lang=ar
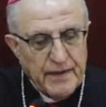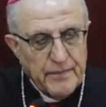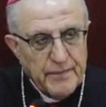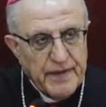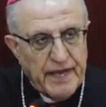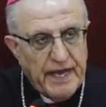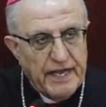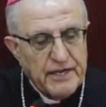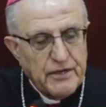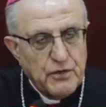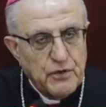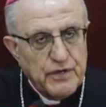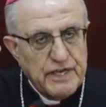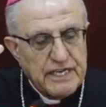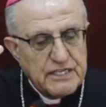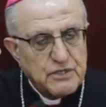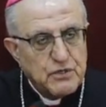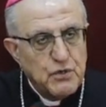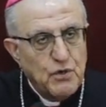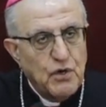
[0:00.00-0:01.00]
بأنه
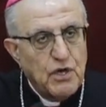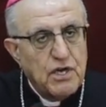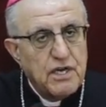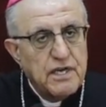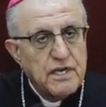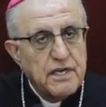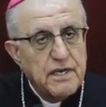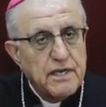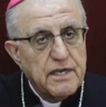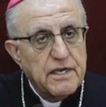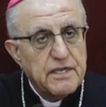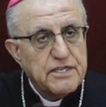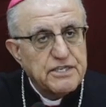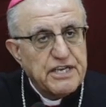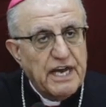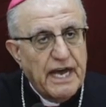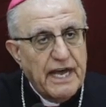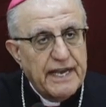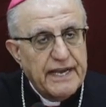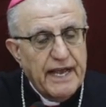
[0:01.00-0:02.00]
يسوع
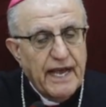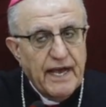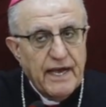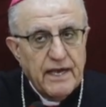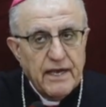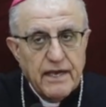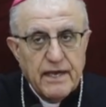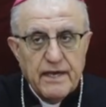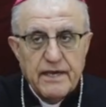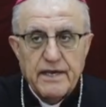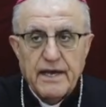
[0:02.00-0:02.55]
جانا